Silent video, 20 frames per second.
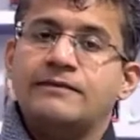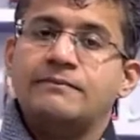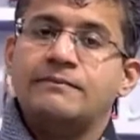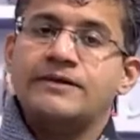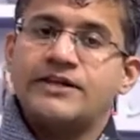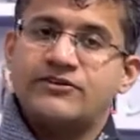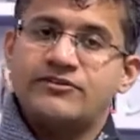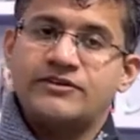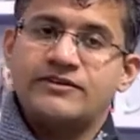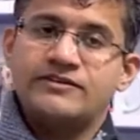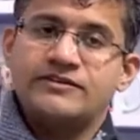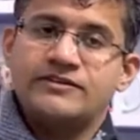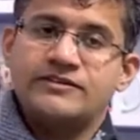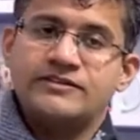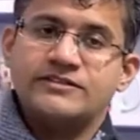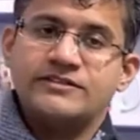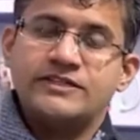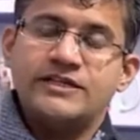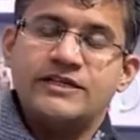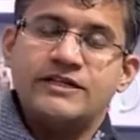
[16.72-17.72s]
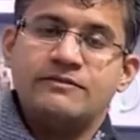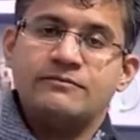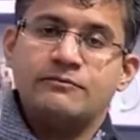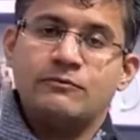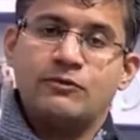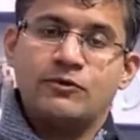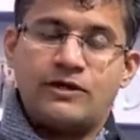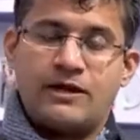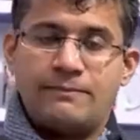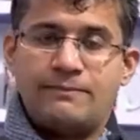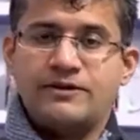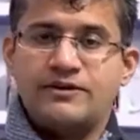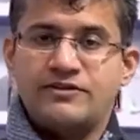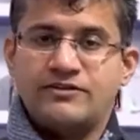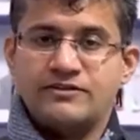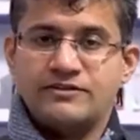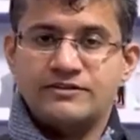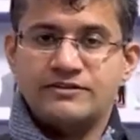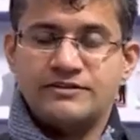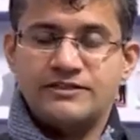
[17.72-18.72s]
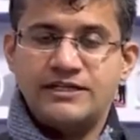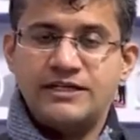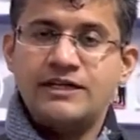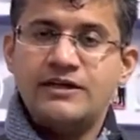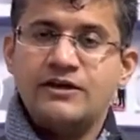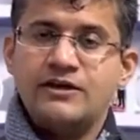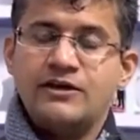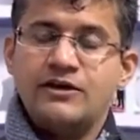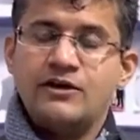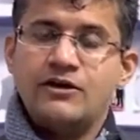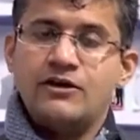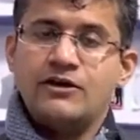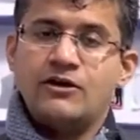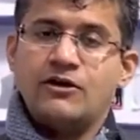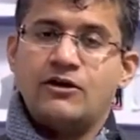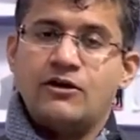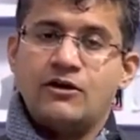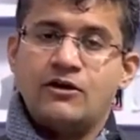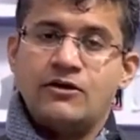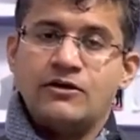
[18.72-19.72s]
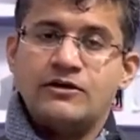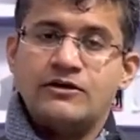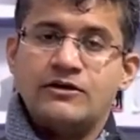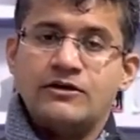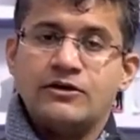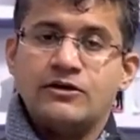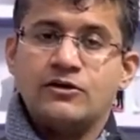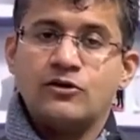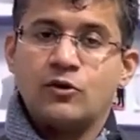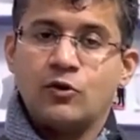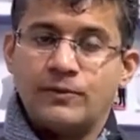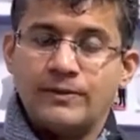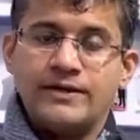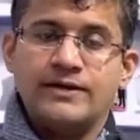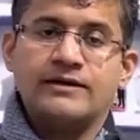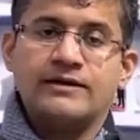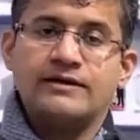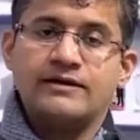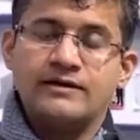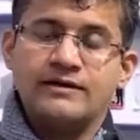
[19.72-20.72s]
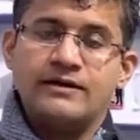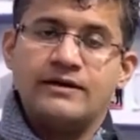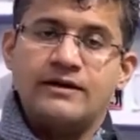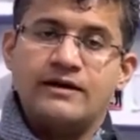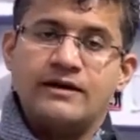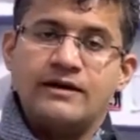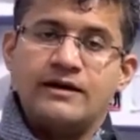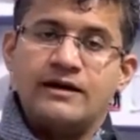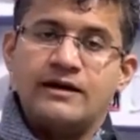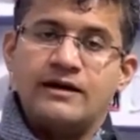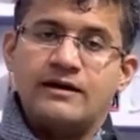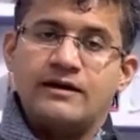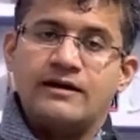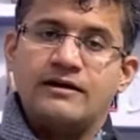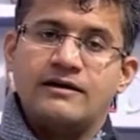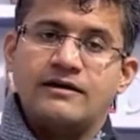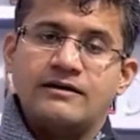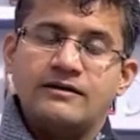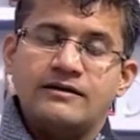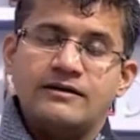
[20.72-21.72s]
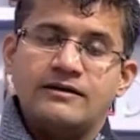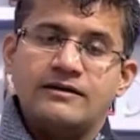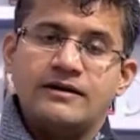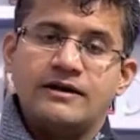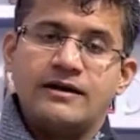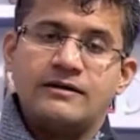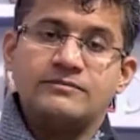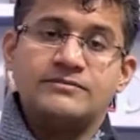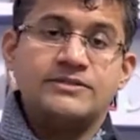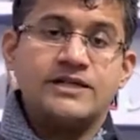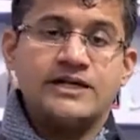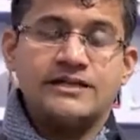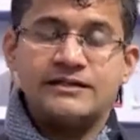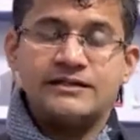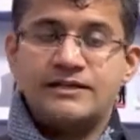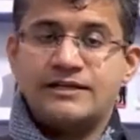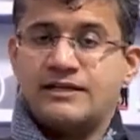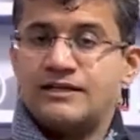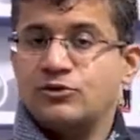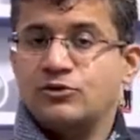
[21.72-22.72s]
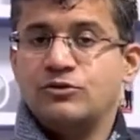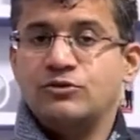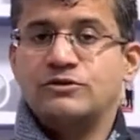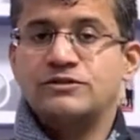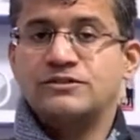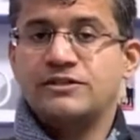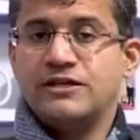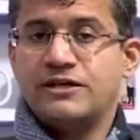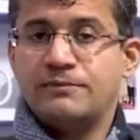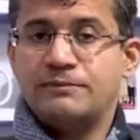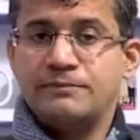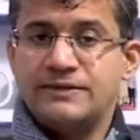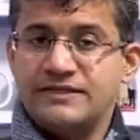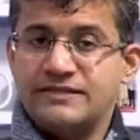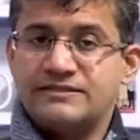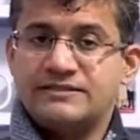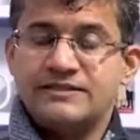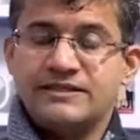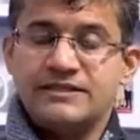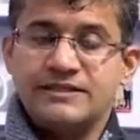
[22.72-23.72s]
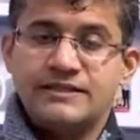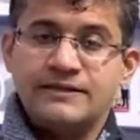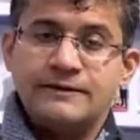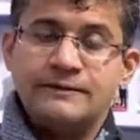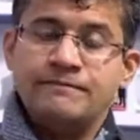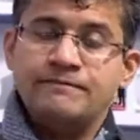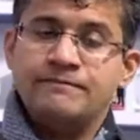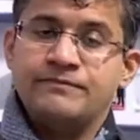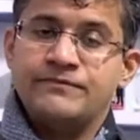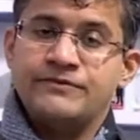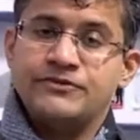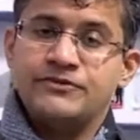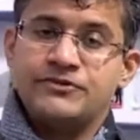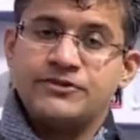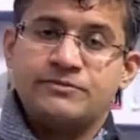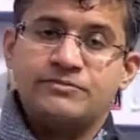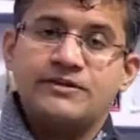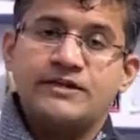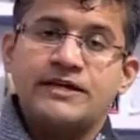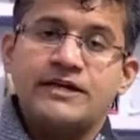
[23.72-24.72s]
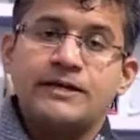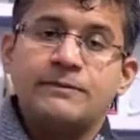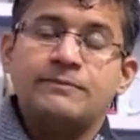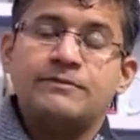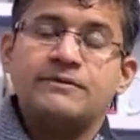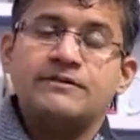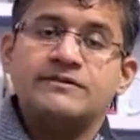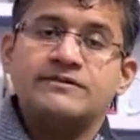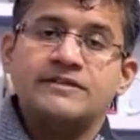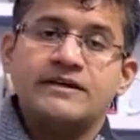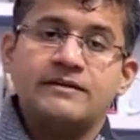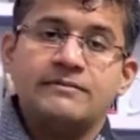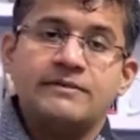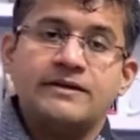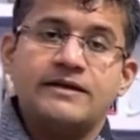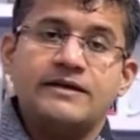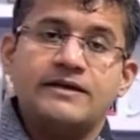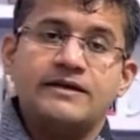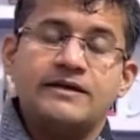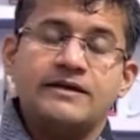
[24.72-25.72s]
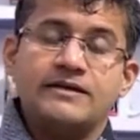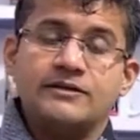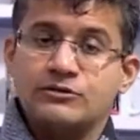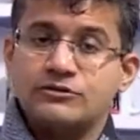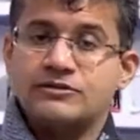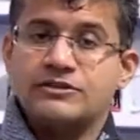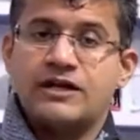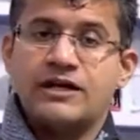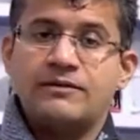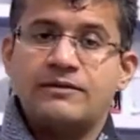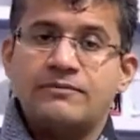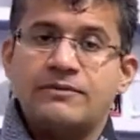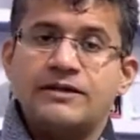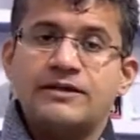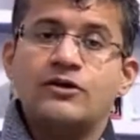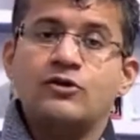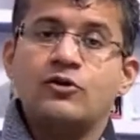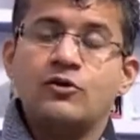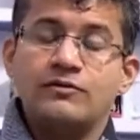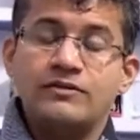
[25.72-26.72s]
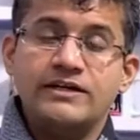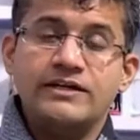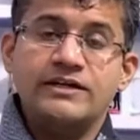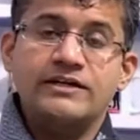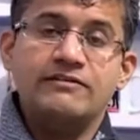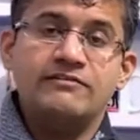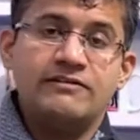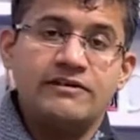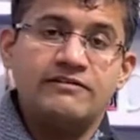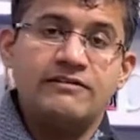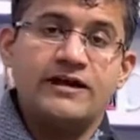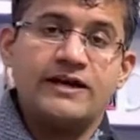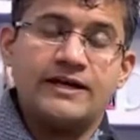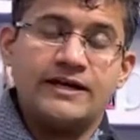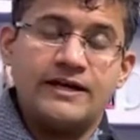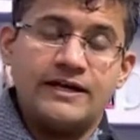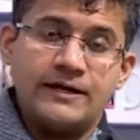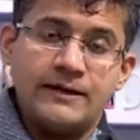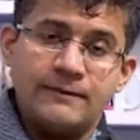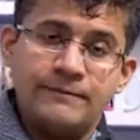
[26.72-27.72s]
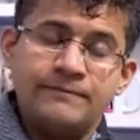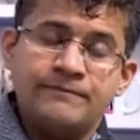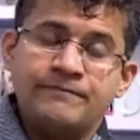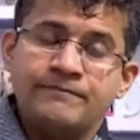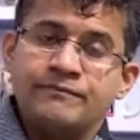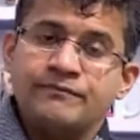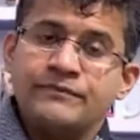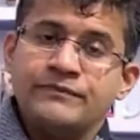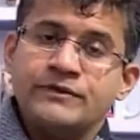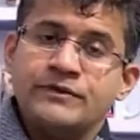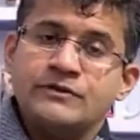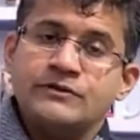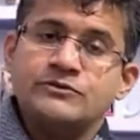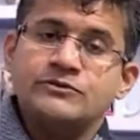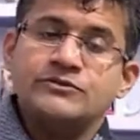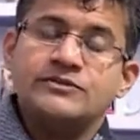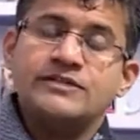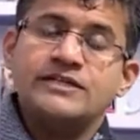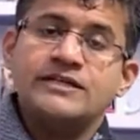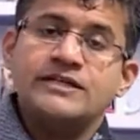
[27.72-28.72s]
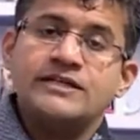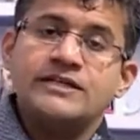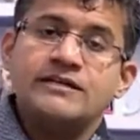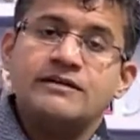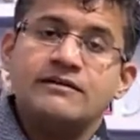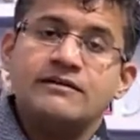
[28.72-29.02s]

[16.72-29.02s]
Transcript: बेरेट्रिक सर्जरी मोटापे की सर्जरी और कोविड हम जानते हैं 2020 से जब से अप्रैल से हमें हिंदुस्तान में ये कोविड की वेव आई है उससे